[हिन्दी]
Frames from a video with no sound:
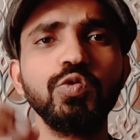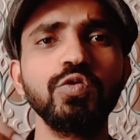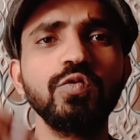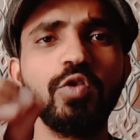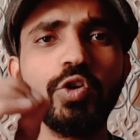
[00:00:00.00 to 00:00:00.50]

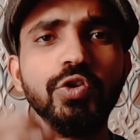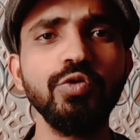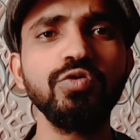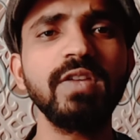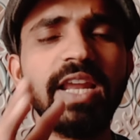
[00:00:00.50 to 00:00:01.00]
उस वो
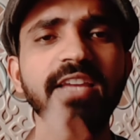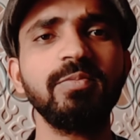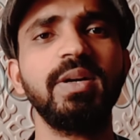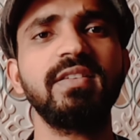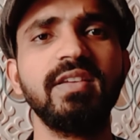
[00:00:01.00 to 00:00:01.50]
यूज़लेस
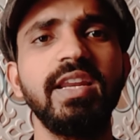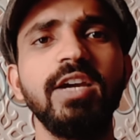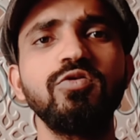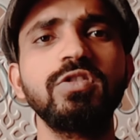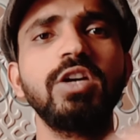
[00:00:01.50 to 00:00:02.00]
पर्सन
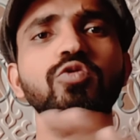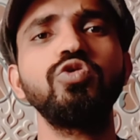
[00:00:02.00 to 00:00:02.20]
है उसका